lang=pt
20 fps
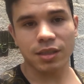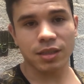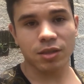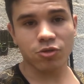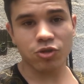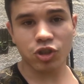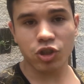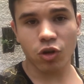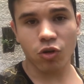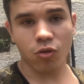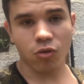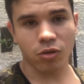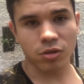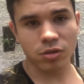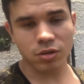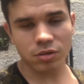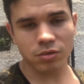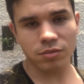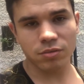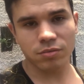elas não se
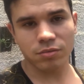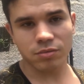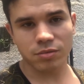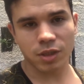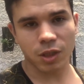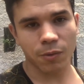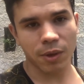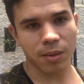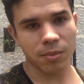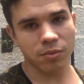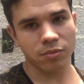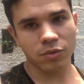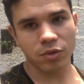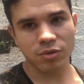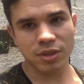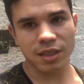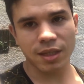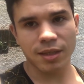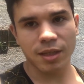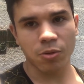encontram, não, é,
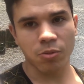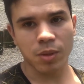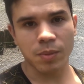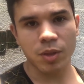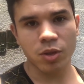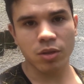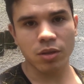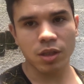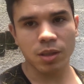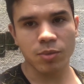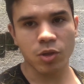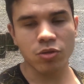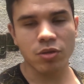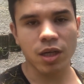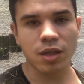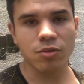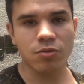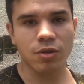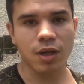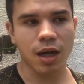não seria um híbrido
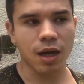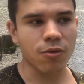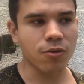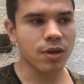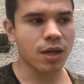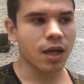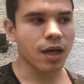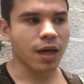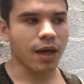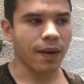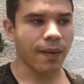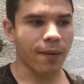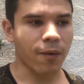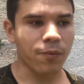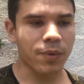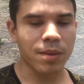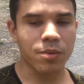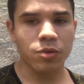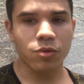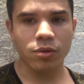natural, é
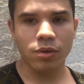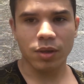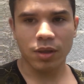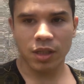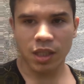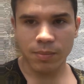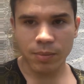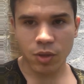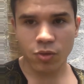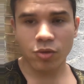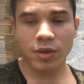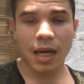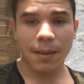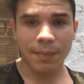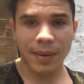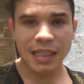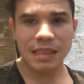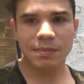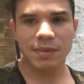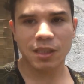um híbrido, híbrido da
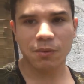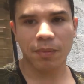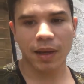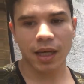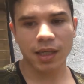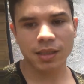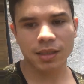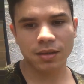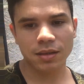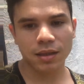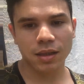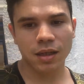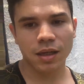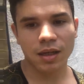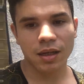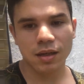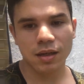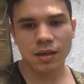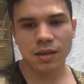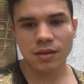mesma espécie,
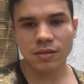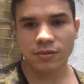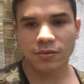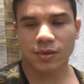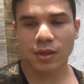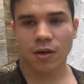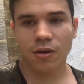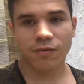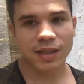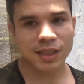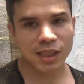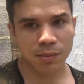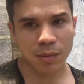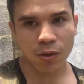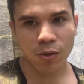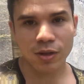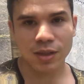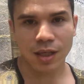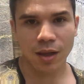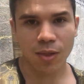então vai ser uma
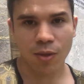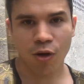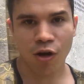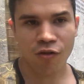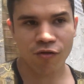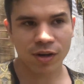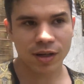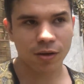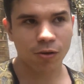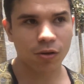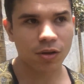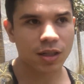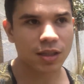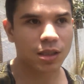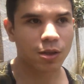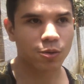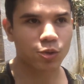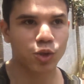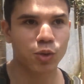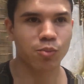coisa nova na
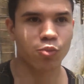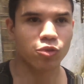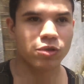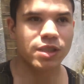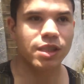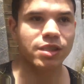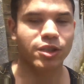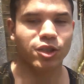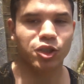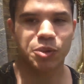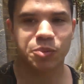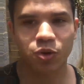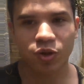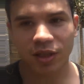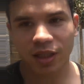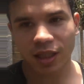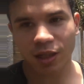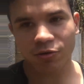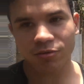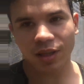coleção de muita gente,
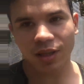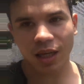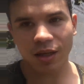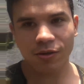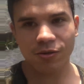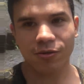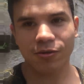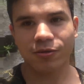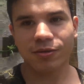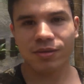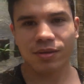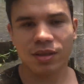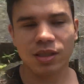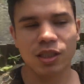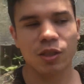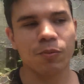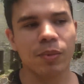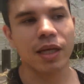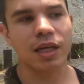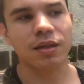porque eu tenho
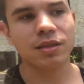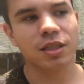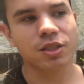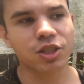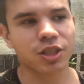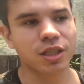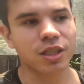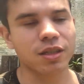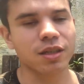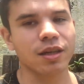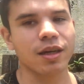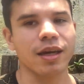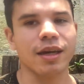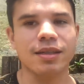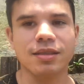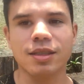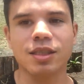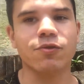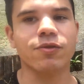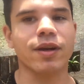esperança de que
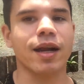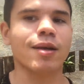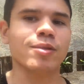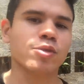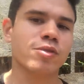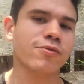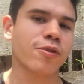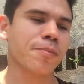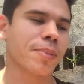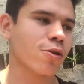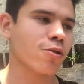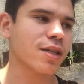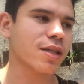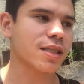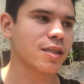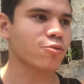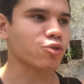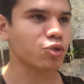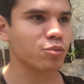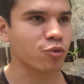esses frascos vão para a
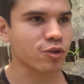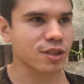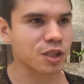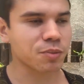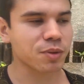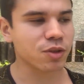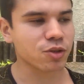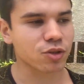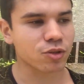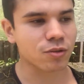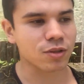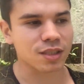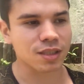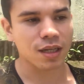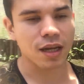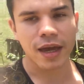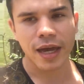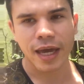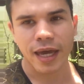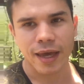coleção de muitas pessoas.
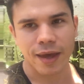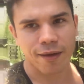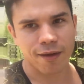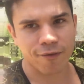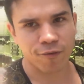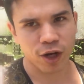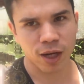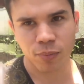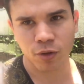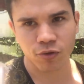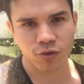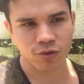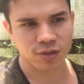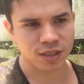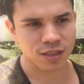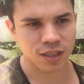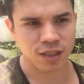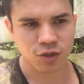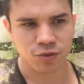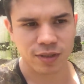Eu vou
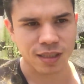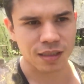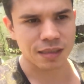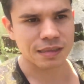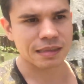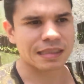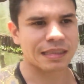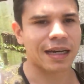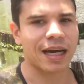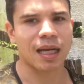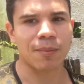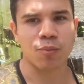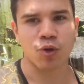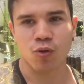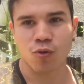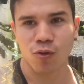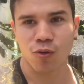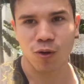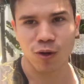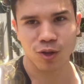reproduzir isso em grande escala
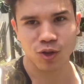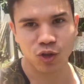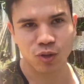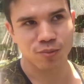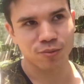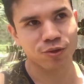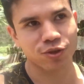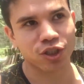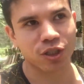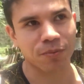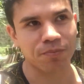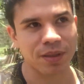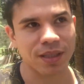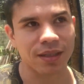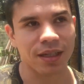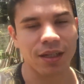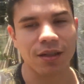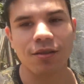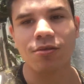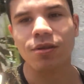porque eu gosto muito de
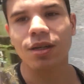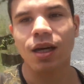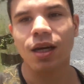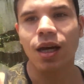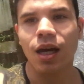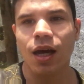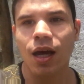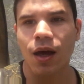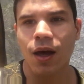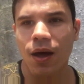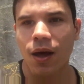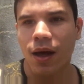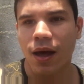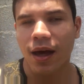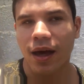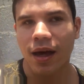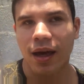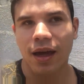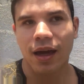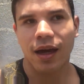epidendro.
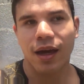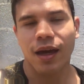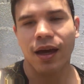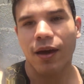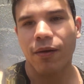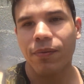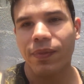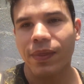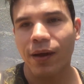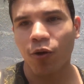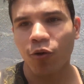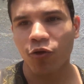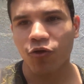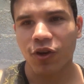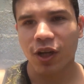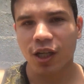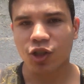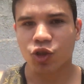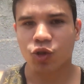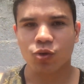É, não
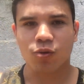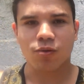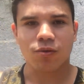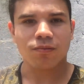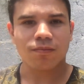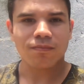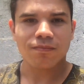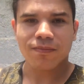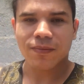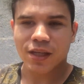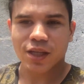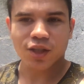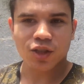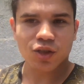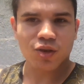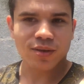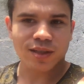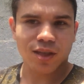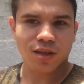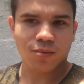vejo
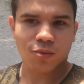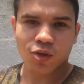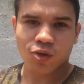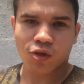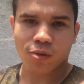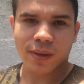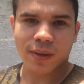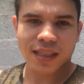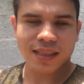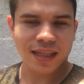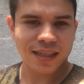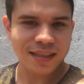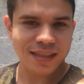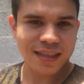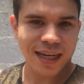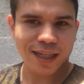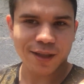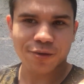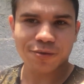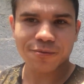isso sendo muito
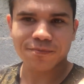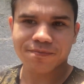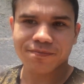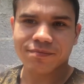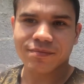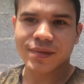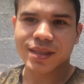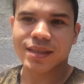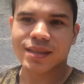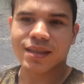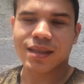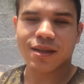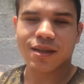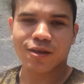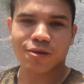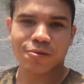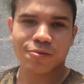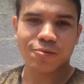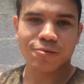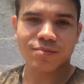comercializado.
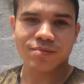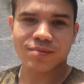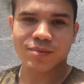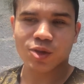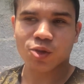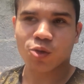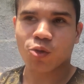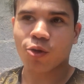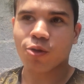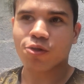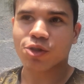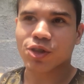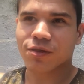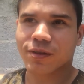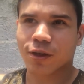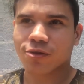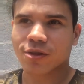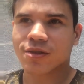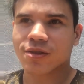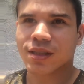Então, quando eu
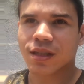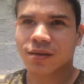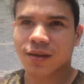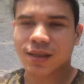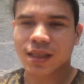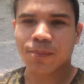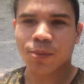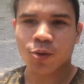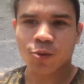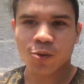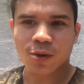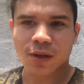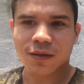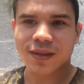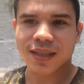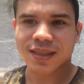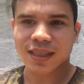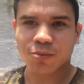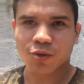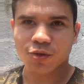tiver, eu tenho certeza que a procura
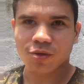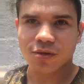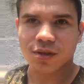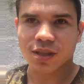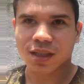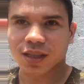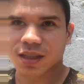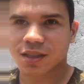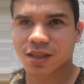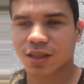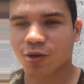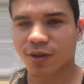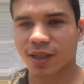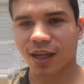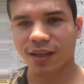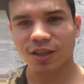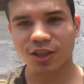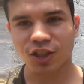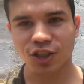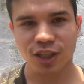vai ser muito grande e eu
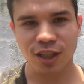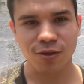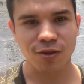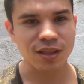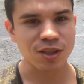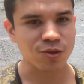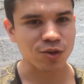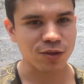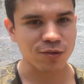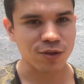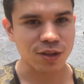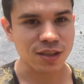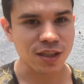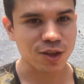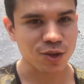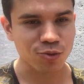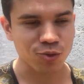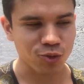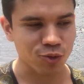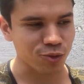quero encher a coleção de
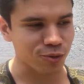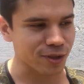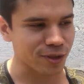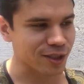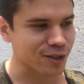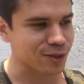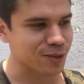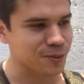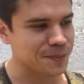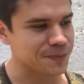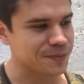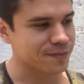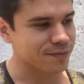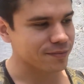vocês com tudo isso.